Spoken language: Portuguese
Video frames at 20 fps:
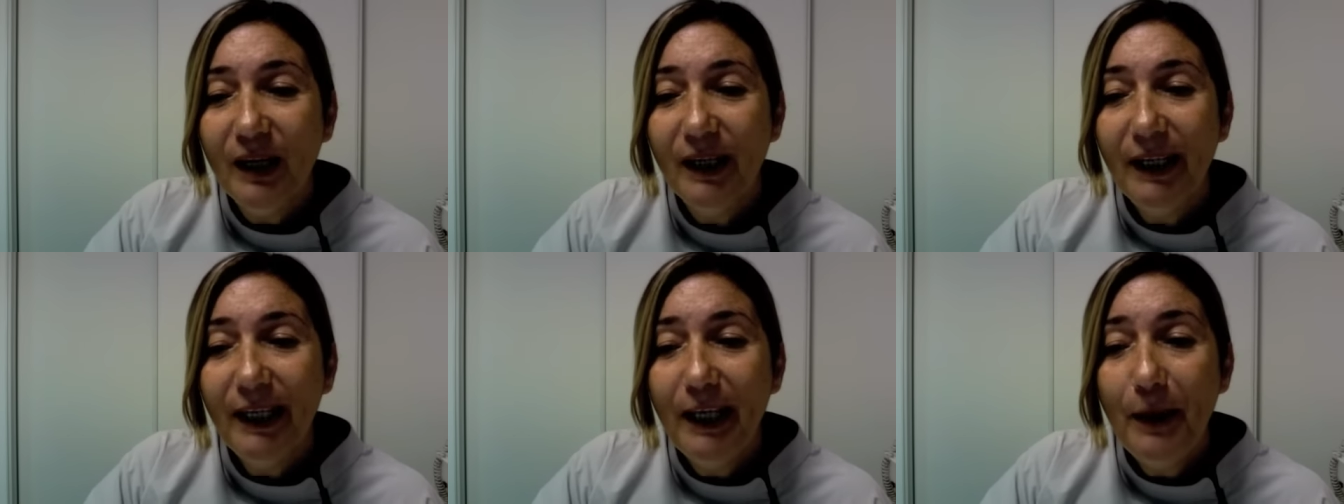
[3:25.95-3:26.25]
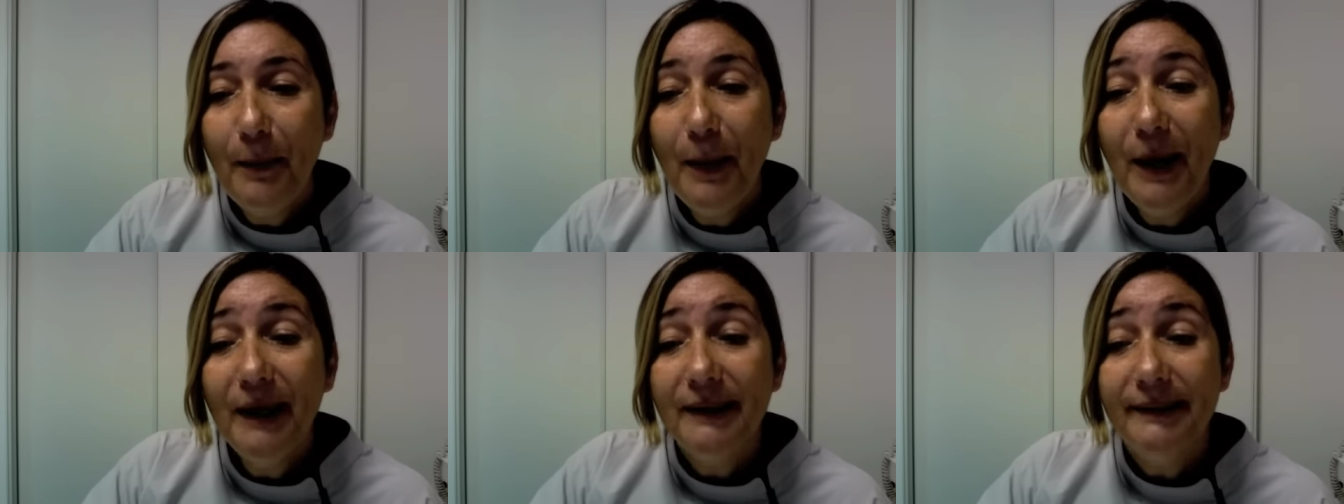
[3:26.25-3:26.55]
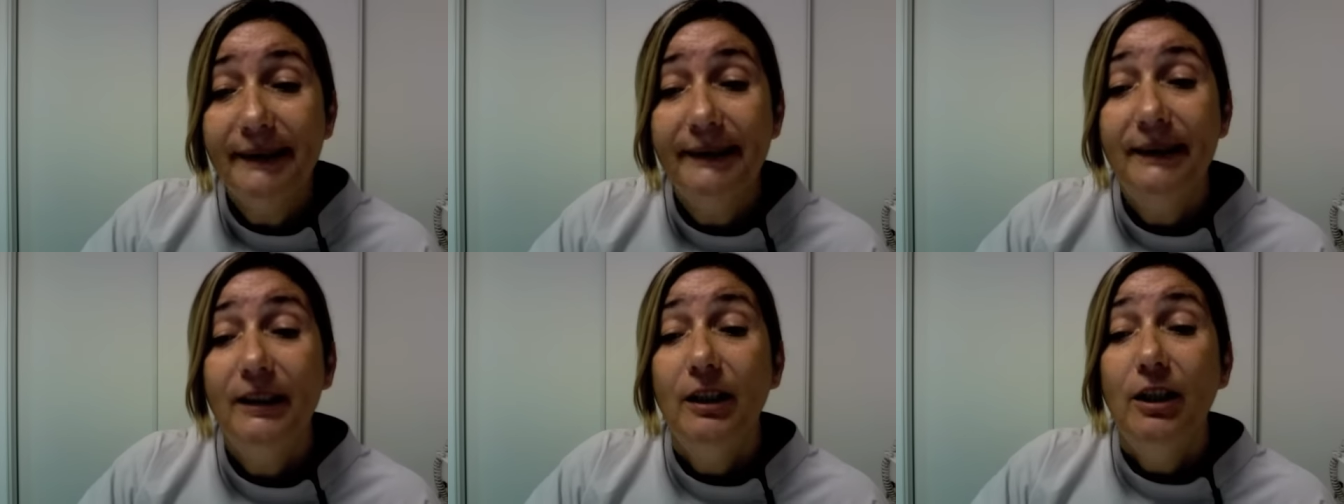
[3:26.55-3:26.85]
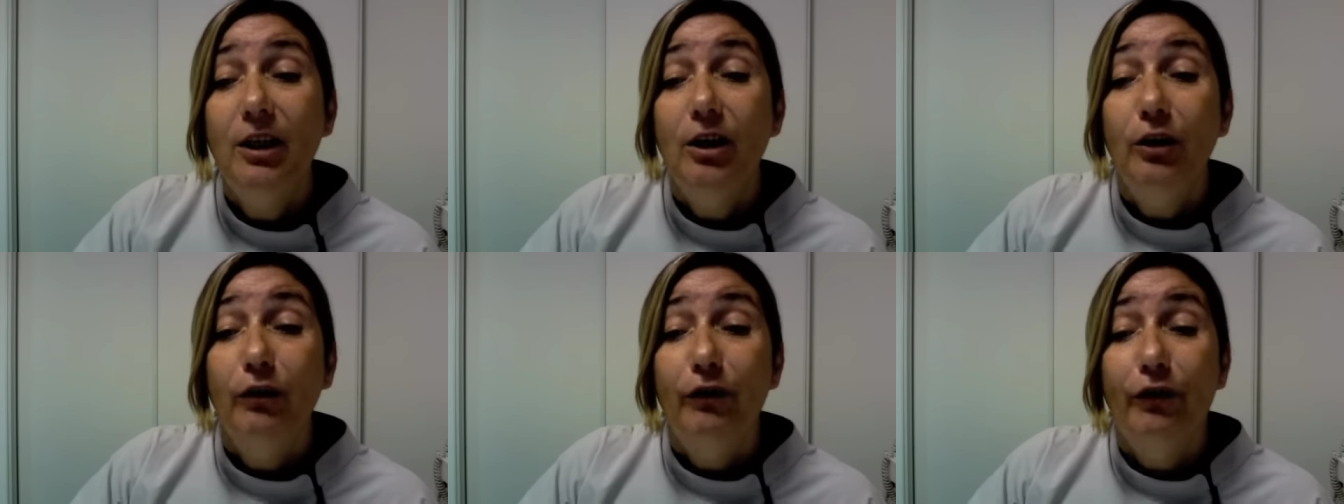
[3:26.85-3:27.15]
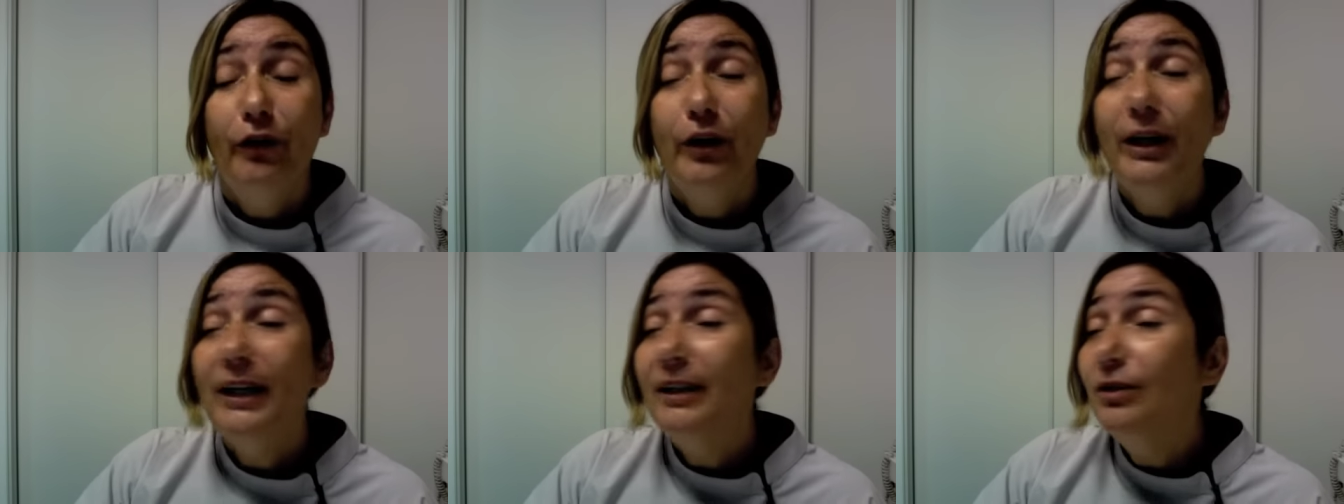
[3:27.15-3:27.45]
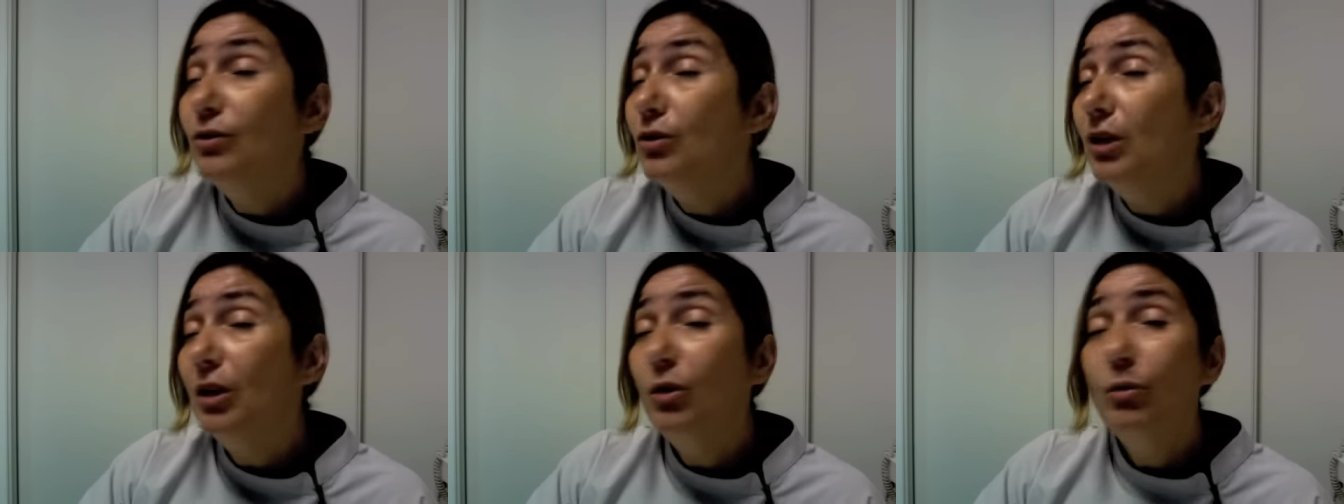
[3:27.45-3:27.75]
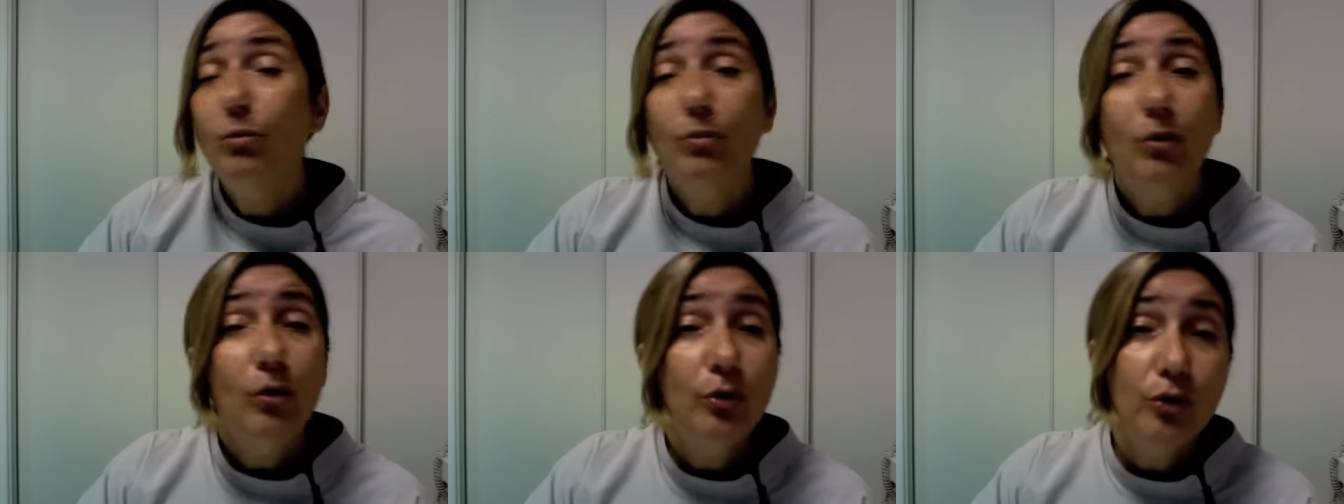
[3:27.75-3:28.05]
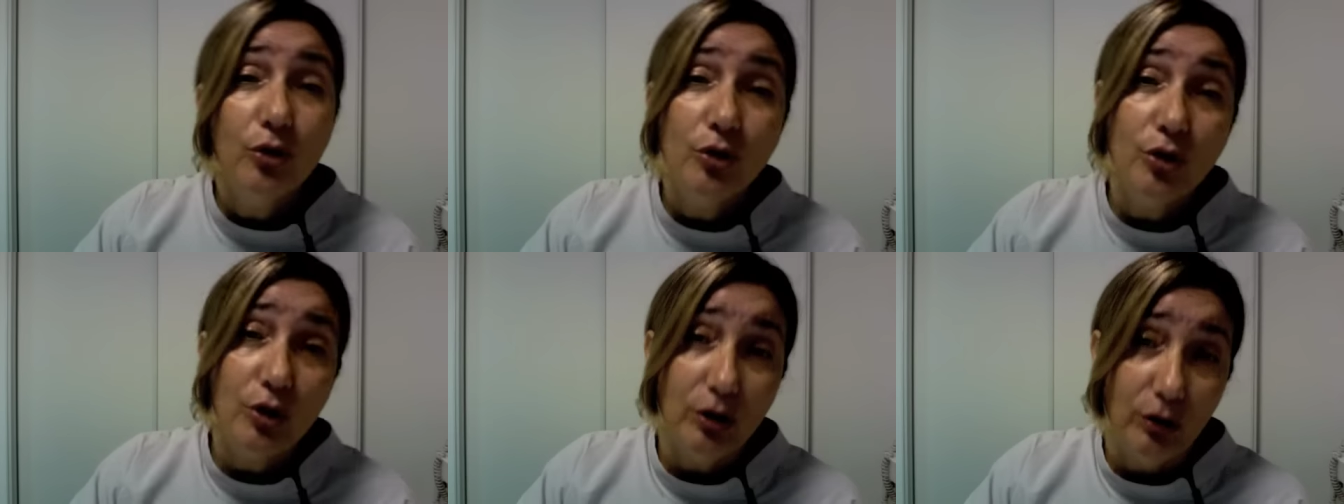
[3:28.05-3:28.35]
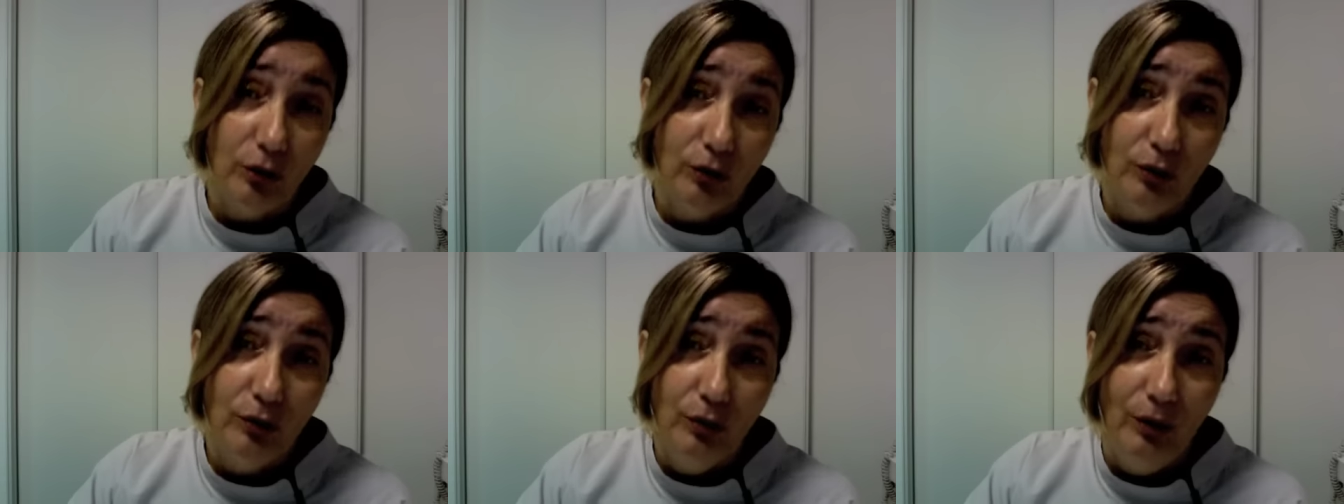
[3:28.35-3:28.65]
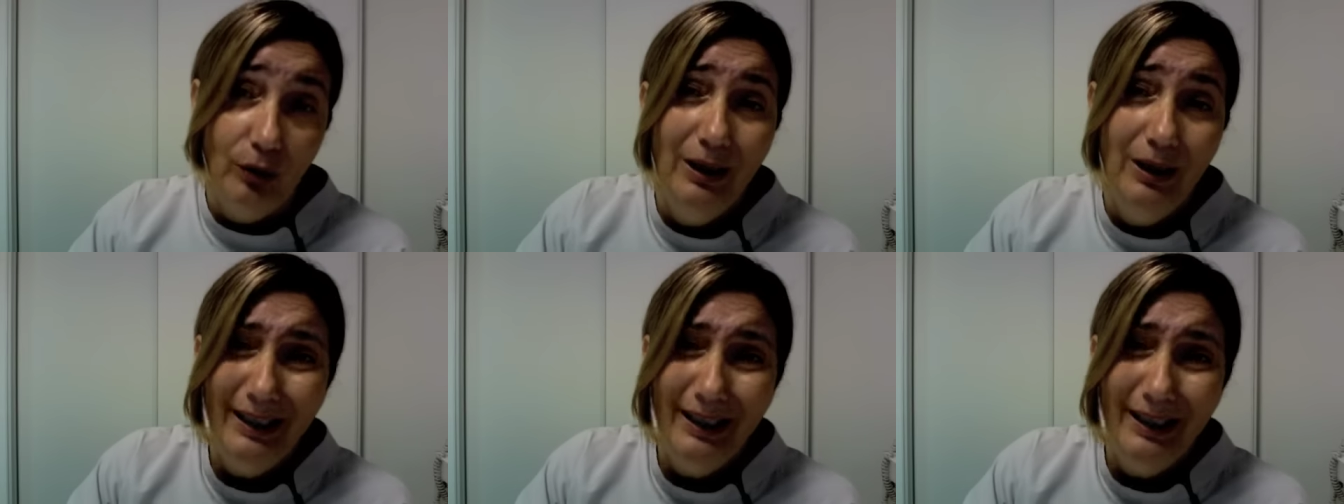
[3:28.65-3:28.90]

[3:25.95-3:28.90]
Que mais? Fora isso, tem um monte disso.